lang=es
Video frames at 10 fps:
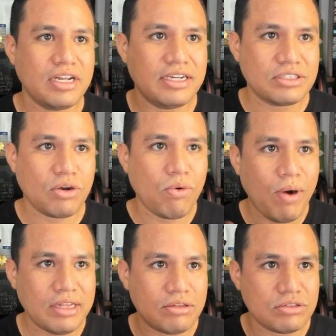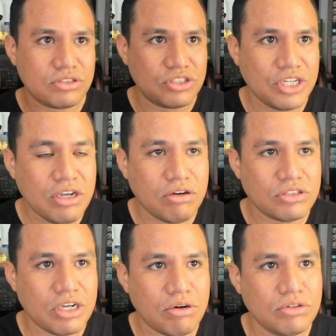3, 4, 5
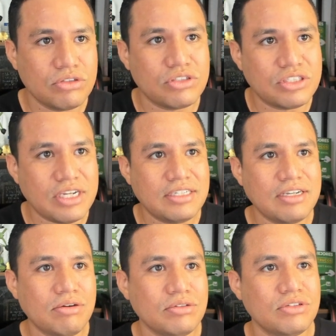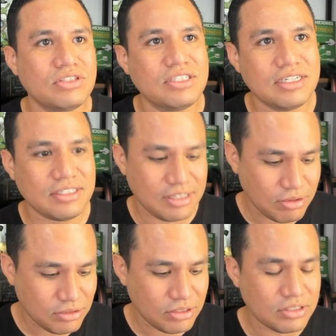segundos, 6 segundos, 7
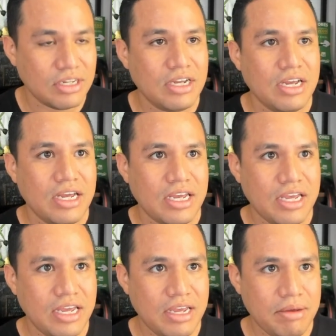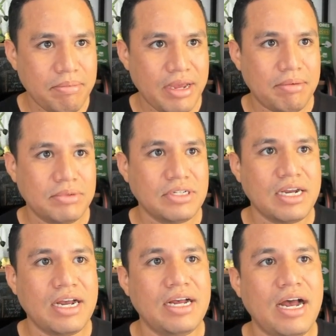segundos y veamos
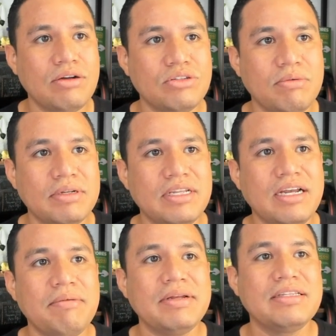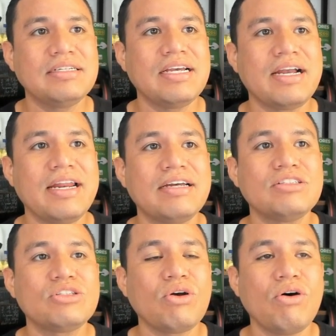acá automáticamente se
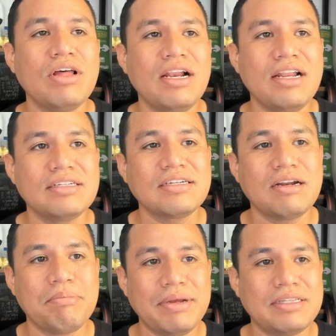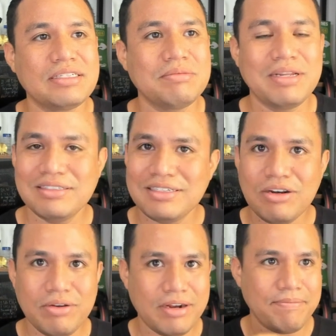crean todas las carpetas. Miren, si
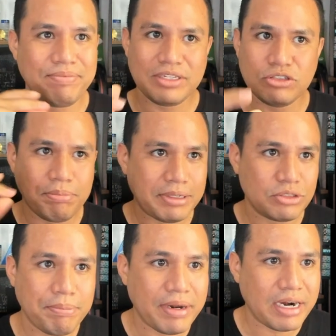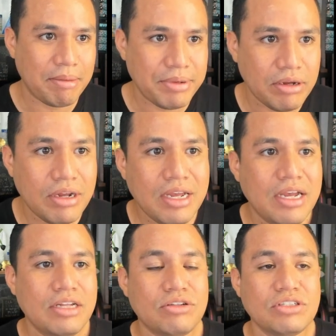lo vieron, súper, súper rápido.
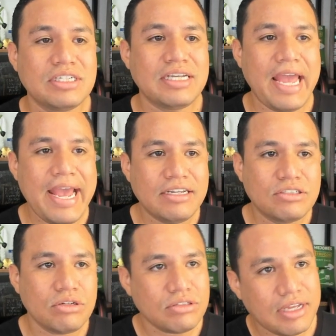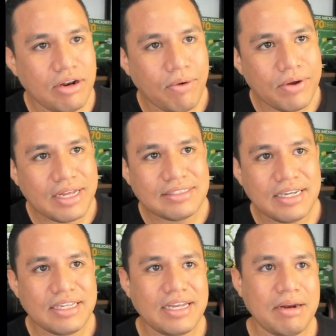Entonces esto te lo voy a
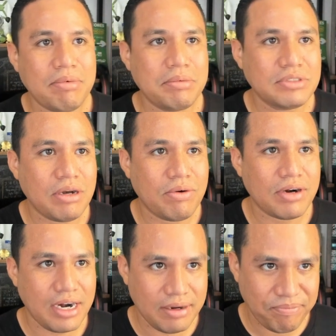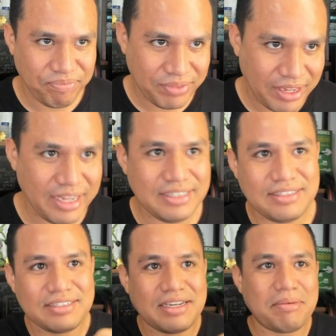enseñar, vamos a borrar
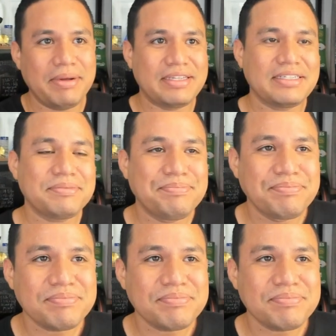estas carpetas